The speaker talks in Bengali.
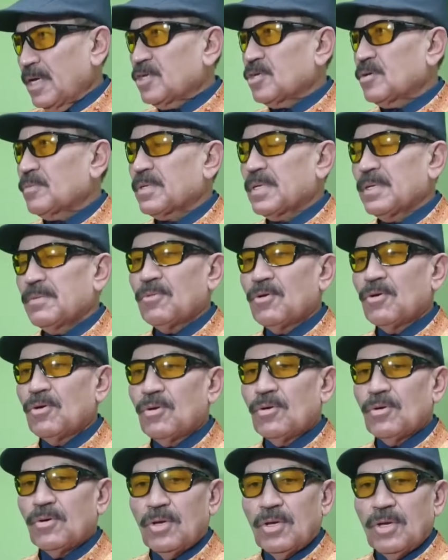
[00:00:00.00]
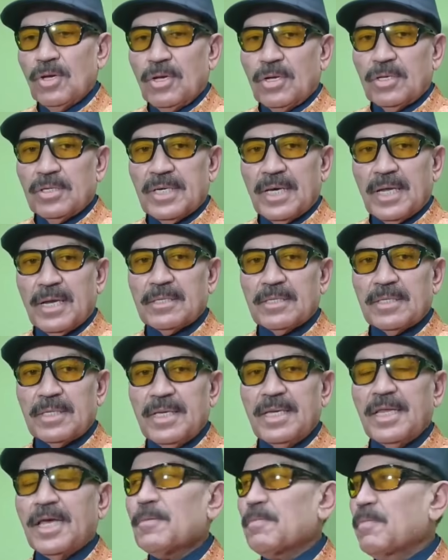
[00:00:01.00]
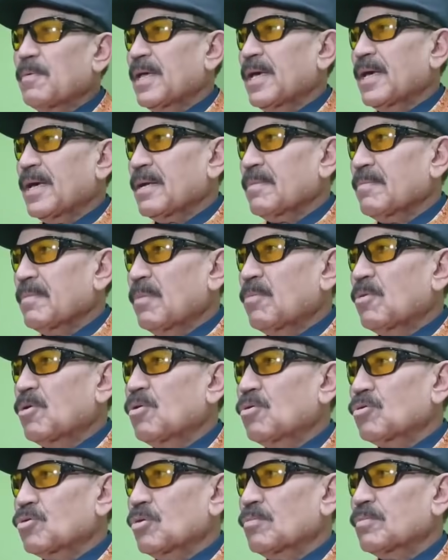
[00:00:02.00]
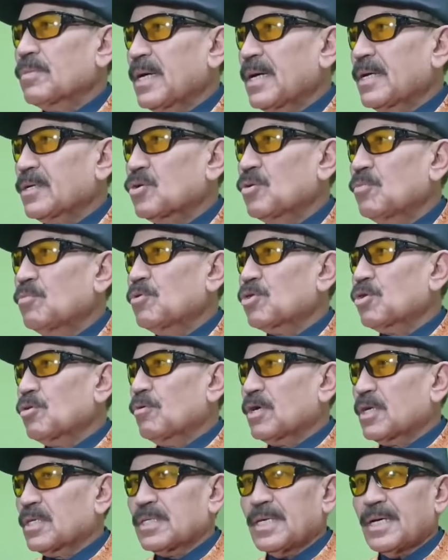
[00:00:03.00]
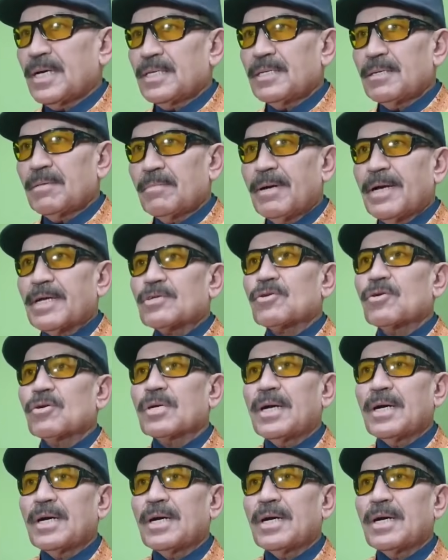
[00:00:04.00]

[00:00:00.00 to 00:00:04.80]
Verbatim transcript: এসব টিমগুলো যারা সিনিয়র প্লেয়ার ভাব গৌতম দা সুব্রত ভট্টাচার্য ভাস্কর